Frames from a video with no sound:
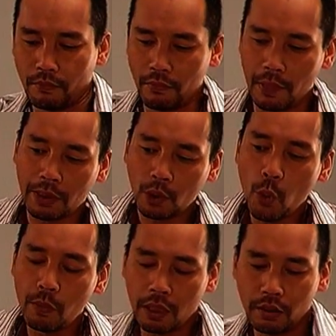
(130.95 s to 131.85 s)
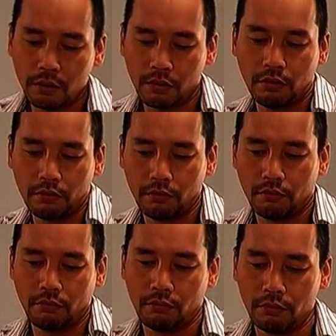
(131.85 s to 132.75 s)
บีบมาตุ้มเขา
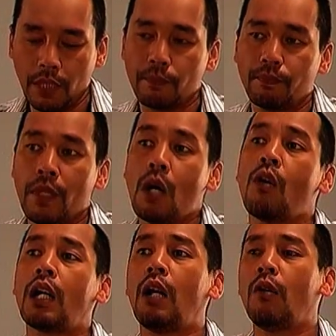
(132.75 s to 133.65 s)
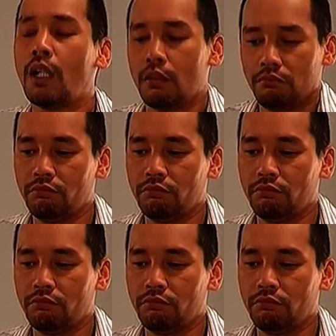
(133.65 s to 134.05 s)
บีบหน้าอกเขาอะ